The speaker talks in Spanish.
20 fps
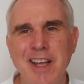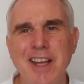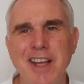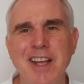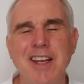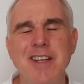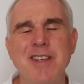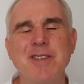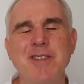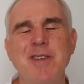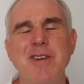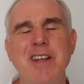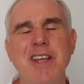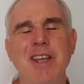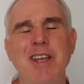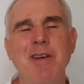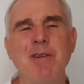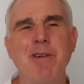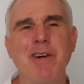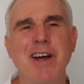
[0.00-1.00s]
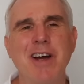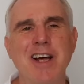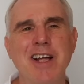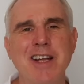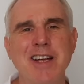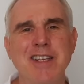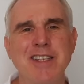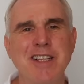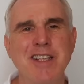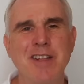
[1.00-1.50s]
son
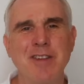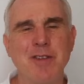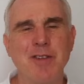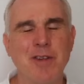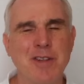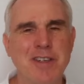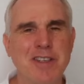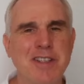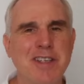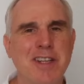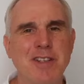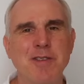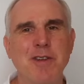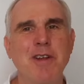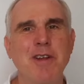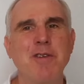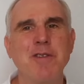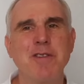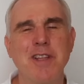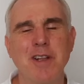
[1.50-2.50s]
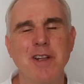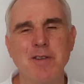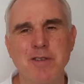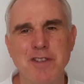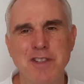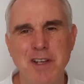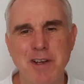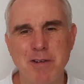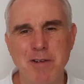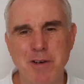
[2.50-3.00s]
equivocadas. Y entonces eso a dónde nos
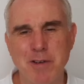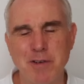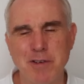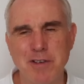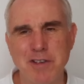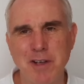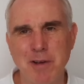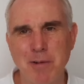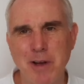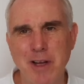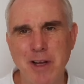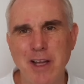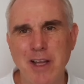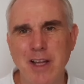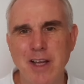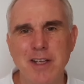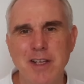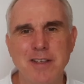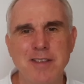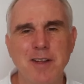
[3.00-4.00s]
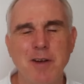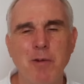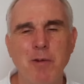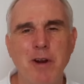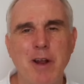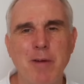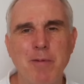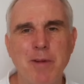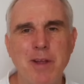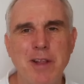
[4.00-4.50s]
lleva? Nos lleva
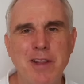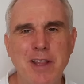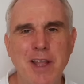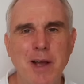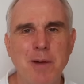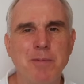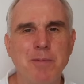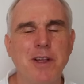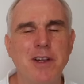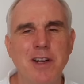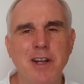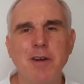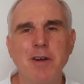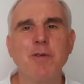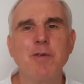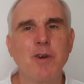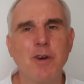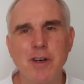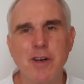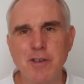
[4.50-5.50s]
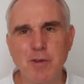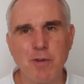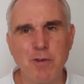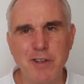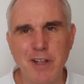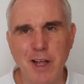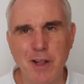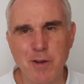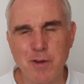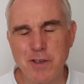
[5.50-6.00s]
seguramente a obtener unos
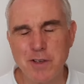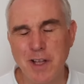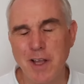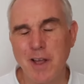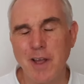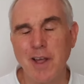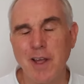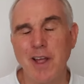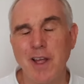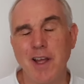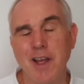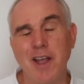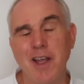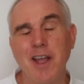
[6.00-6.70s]
resultados que